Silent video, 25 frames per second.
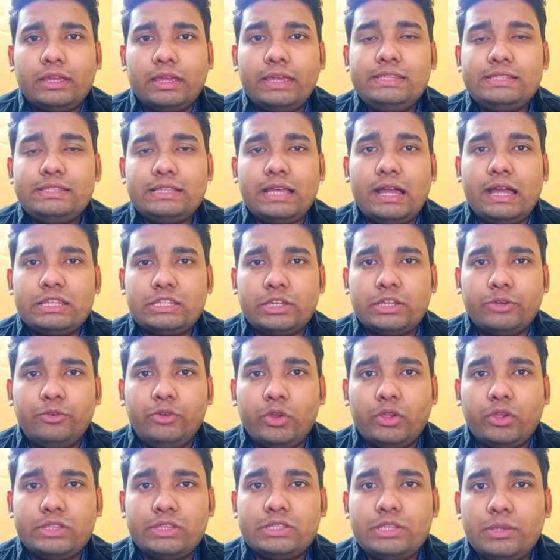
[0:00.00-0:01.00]
गाइज आज का
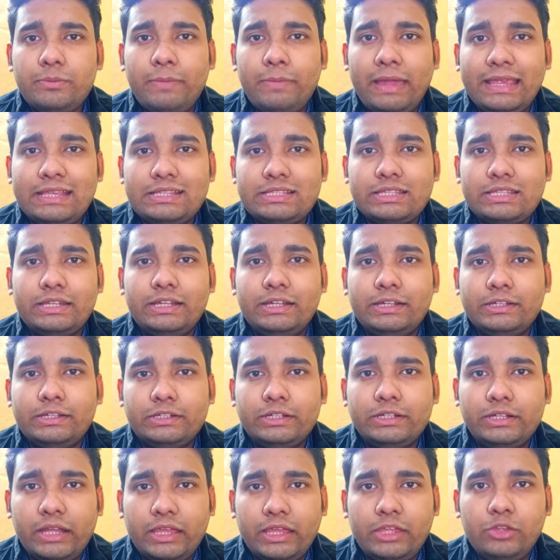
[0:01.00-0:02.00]
वीडियो किसी बाइक्स के
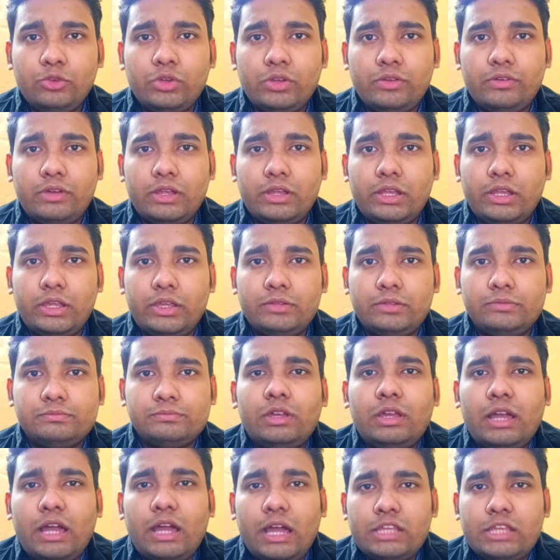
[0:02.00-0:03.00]
रिलेटेड नहीं होने वाला
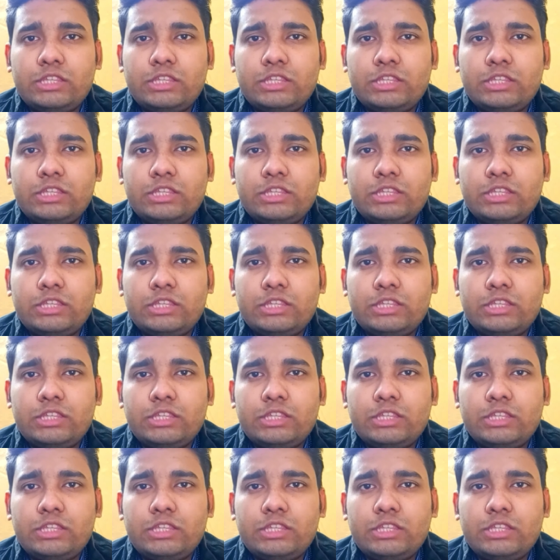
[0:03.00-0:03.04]
है